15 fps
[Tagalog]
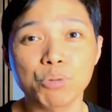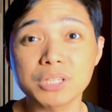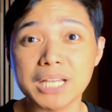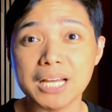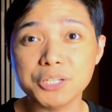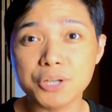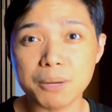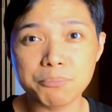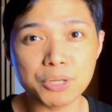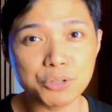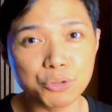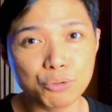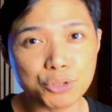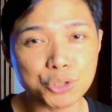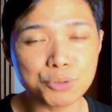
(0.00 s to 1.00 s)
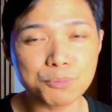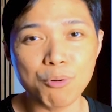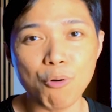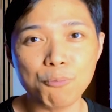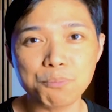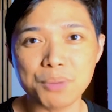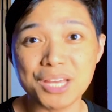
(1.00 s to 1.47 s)
Puntahan nyo aming YouTube
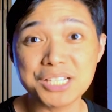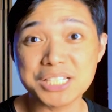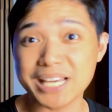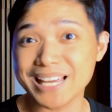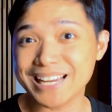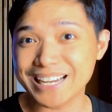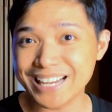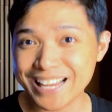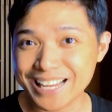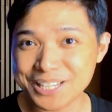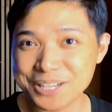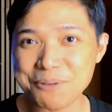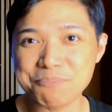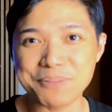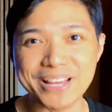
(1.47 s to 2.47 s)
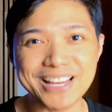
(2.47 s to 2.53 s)
homepage, i-click nyo yung